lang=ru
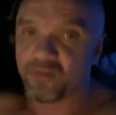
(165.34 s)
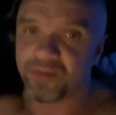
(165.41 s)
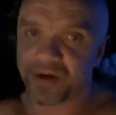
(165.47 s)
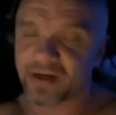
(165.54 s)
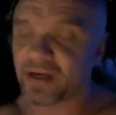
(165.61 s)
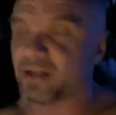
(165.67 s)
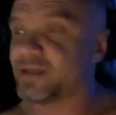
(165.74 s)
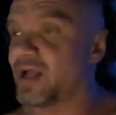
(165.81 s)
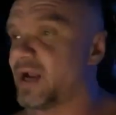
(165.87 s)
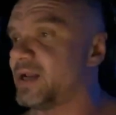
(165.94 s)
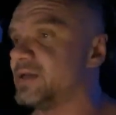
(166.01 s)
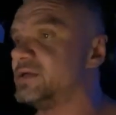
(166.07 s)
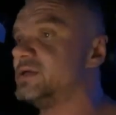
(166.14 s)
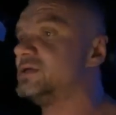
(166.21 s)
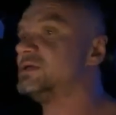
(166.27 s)
проклинали,
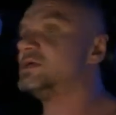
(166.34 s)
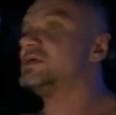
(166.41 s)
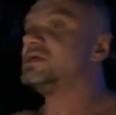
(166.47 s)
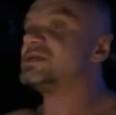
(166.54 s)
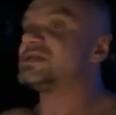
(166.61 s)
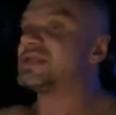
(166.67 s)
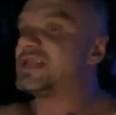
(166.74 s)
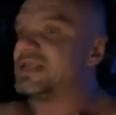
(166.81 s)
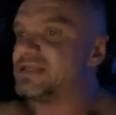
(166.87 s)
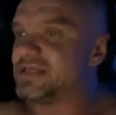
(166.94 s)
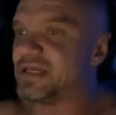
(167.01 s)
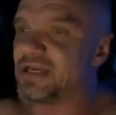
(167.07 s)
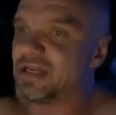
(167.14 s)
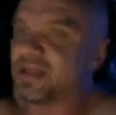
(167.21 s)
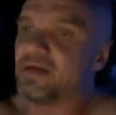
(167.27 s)
и
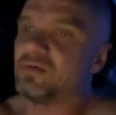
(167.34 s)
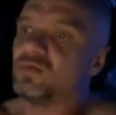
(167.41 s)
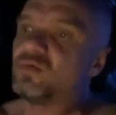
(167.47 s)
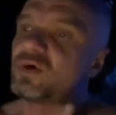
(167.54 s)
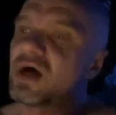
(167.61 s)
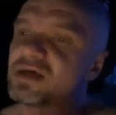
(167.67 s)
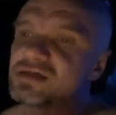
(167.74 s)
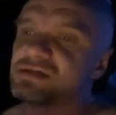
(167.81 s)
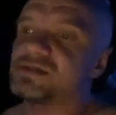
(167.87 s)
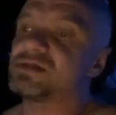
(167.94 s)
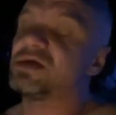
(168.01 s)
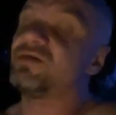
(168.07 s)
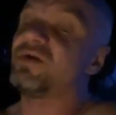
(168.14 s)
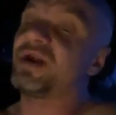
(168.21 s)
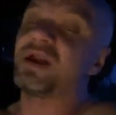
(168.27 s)
следили, и указ...
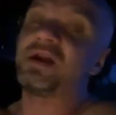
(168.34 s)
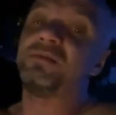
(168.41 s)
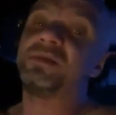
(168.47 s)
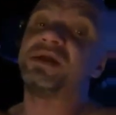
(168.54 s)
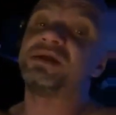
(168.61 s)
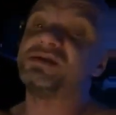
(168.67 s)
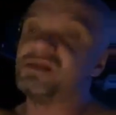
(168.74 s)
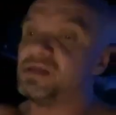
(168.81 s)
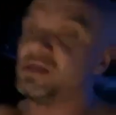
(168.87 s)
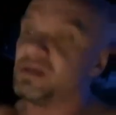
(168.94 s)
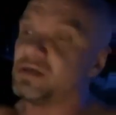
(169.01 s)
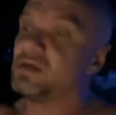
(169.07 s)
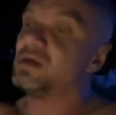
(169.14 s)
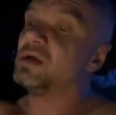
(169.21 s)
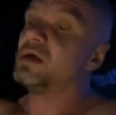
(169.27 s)
говорили мне
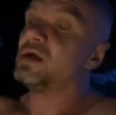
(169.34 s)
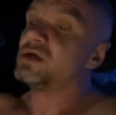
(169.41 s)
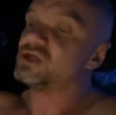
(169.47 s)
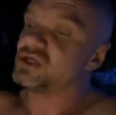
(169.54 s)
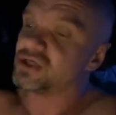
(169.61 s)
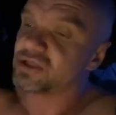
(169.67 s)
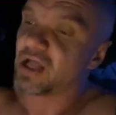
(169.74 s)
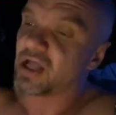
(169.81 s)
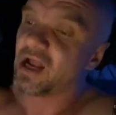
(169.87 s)
дни, считали